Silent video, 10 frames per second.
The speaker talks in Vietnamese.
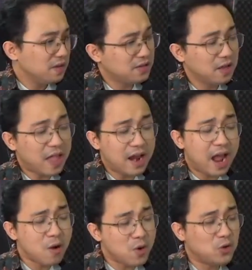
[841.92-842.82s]
Sự tàn
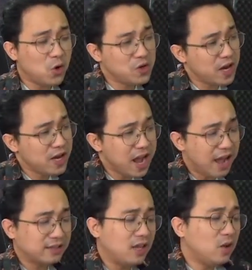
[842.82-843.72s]
ác của Chun khiến
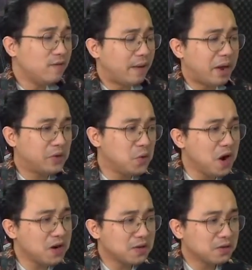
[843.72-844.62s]
cả giới tội phạm Hàn
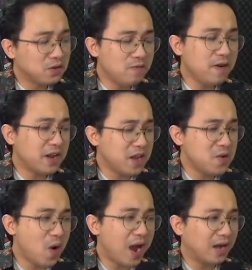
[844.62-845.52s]
Quốc cũng phải
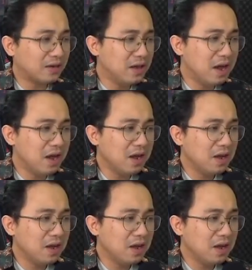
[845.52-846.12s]
kinh hoàng nữa.